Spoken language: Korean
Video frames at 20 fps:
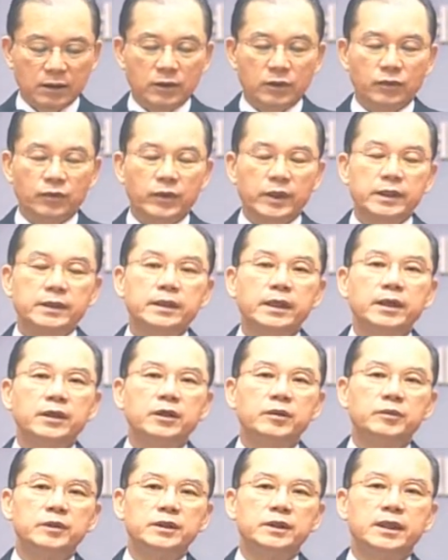왜
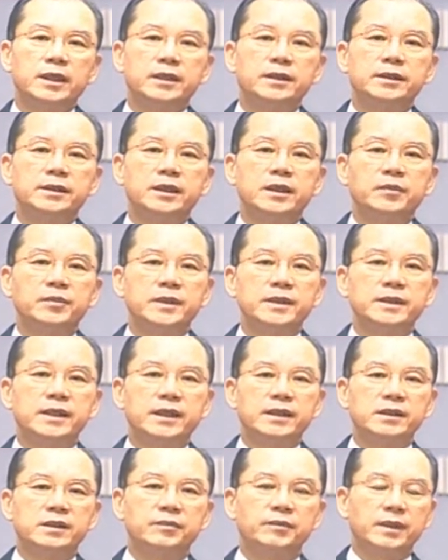다이아몬드가 그렇게
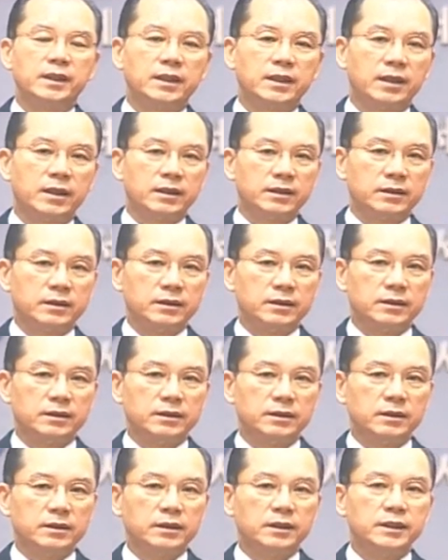비싸겠습니까?
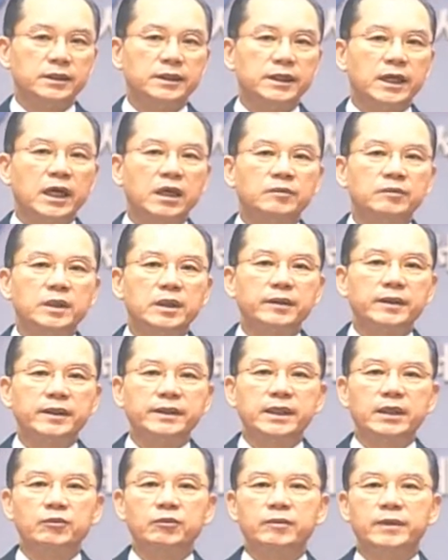그것이 아름답기
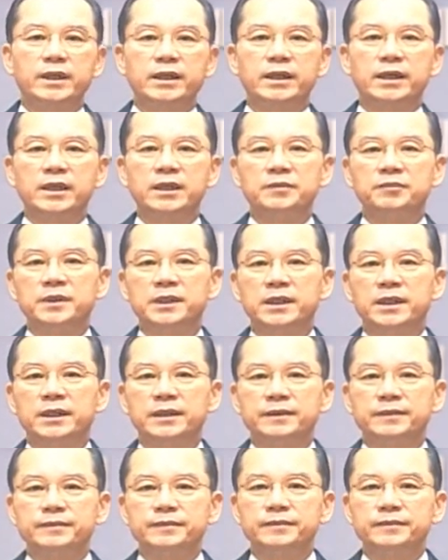때문만은 아닙니다.